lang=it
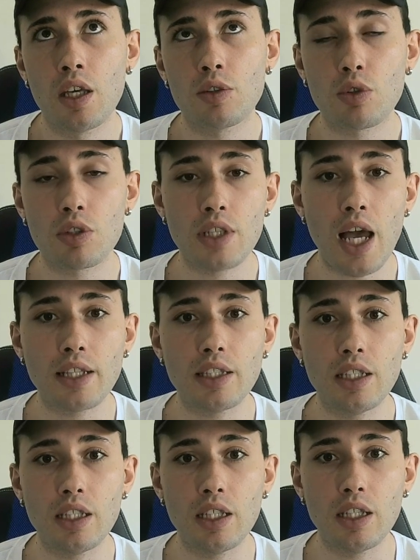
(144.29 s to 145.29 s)

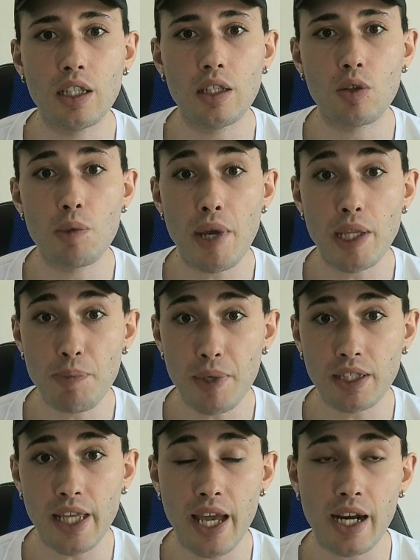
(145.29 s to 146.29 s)
tornati con i piedi per
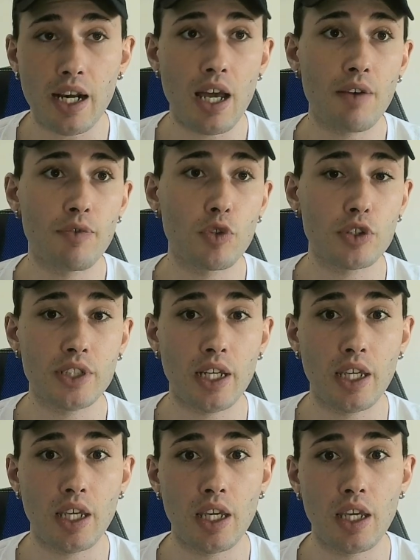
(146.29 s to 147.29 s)
terra, forse
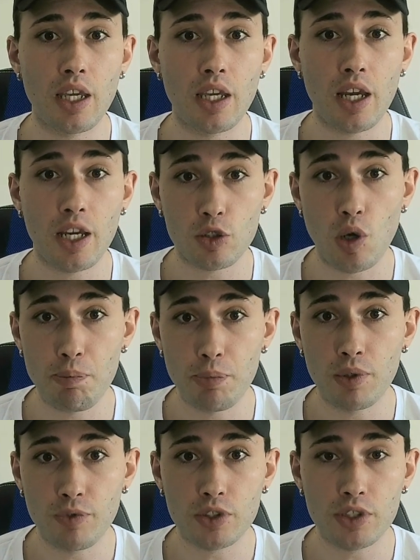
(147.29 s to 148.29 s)
anche, anche, troppo,
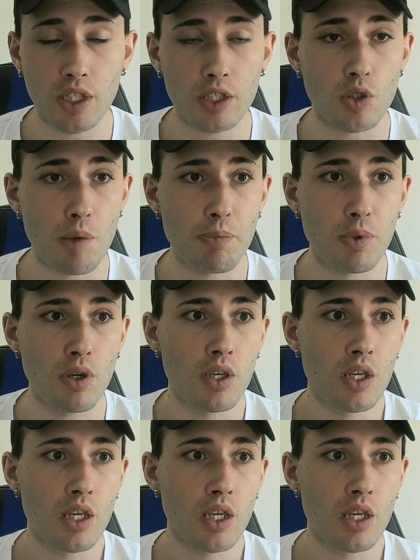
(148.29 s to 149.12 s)
forse anche troppo,